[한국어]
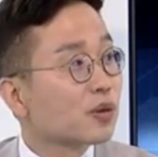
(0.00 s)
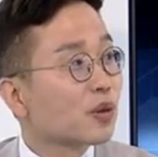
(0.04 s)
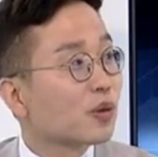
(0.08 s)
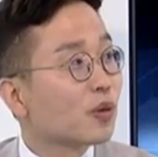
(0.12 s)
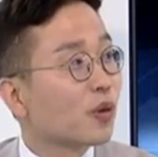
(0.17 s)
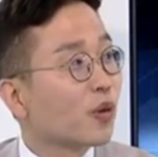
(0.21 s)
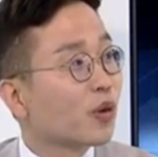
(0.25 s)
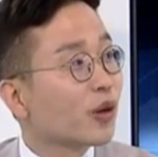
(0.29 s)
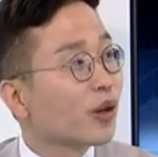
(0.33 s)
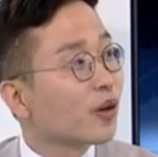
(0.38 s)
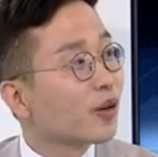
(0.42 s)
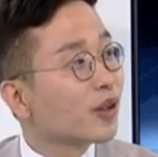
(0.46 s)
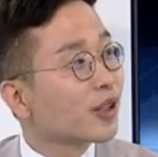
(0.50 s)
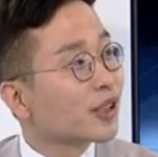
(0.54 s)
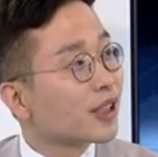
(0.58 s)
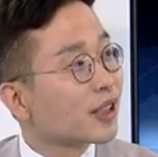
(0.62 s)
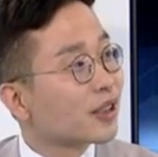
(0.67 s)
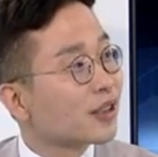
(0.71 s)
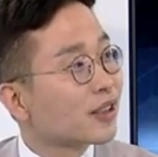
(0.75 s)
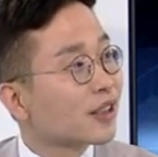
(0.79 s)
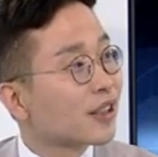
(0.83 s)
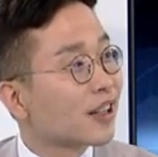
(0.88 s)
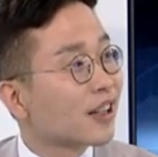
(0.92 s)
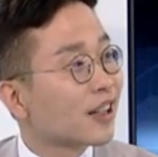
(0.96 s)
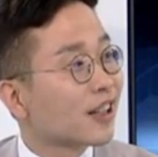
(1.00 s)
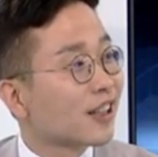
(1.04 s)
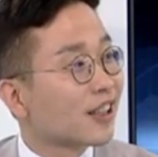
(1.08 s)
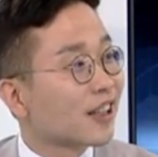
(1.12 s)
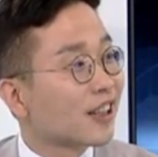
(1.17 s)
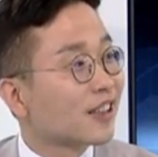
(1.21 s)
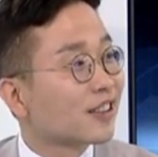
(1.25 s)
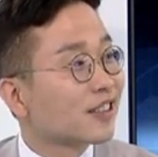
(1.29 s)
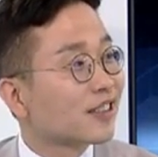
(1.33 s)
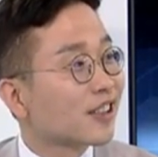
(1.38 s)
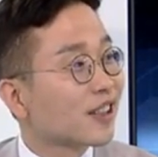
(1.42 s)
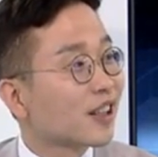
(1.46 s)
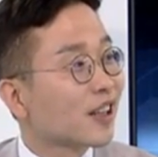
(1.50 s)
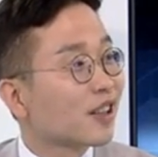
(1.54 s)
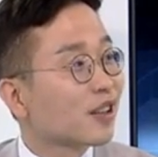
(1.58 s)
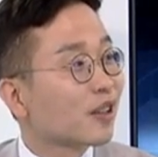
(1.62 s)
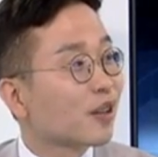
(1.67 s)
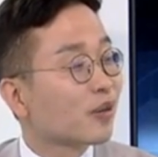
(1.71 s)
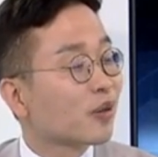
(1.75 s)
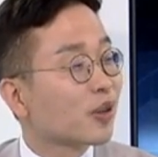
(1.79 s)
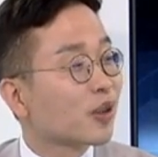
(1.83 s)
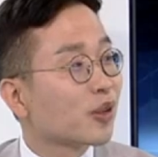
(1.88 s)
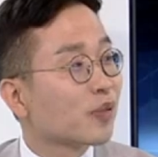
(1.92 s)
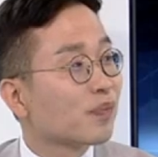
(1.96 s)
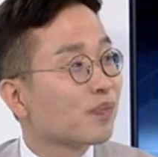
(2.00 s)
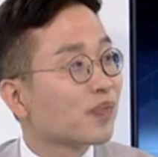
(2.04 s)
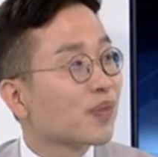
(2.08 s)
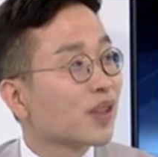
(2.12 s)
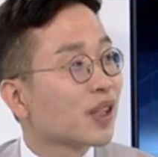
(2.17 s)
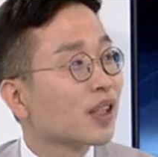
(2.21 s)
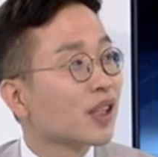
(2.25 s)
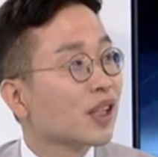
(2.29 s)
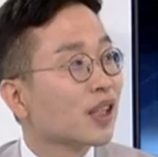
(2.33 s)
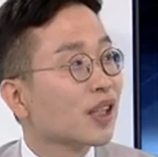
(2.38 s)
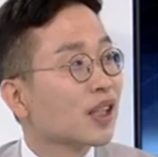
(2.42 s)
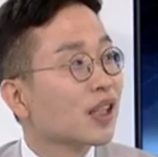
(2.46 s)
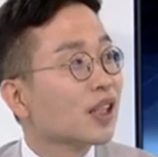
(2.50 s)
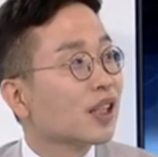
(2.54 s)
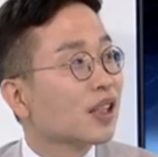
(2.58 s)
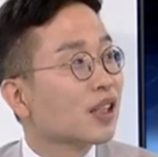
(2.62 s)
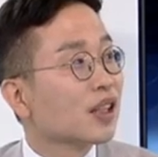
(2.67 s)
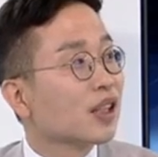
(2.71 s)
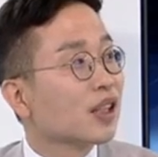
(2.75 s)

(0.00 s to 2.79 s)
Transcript: 좀 오래 걸리지 않을까라는 생각을 해요. 그런 얘기 많이 하더라고요.